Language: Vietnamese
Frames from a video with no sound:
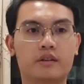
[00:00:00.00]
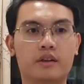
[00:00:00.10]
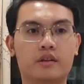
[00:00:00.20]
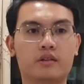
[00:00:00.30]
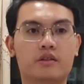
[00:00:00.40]

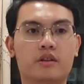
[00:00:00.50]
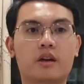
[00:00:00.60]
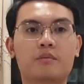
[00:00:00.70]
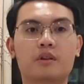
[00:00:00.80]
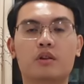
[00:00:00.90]
Tiền trợ
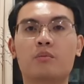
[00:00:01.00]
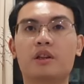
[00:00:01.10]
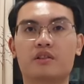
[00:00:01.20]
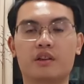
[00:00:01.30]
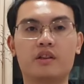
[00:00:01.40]
cấp thờ cúng
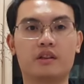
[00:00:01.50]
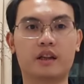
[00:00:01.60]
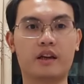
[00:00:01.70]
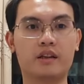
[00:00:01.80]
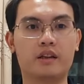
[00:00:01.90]
liệt sĩ
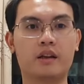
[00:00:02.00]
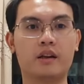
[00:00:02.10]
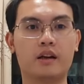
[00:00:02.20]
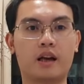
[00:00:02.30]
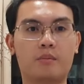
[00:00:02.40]
hiện nay
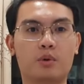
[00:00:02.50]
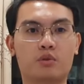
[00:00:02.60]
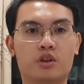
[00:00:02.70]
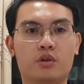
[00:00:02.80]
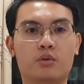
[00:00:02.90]
là
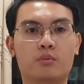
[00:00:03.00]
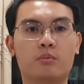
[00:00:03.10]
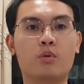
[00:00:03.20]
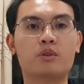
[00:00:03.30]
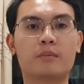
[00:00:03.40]
1 triệu
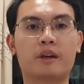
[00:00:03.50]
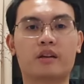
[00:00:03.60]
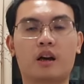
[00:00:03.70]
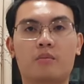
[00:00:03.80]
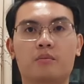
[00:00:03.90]
400
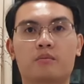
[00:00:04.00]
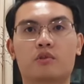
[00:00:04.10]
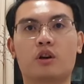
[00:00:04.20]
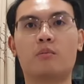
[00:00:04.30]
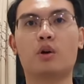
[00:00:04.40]
ngàn đồng cho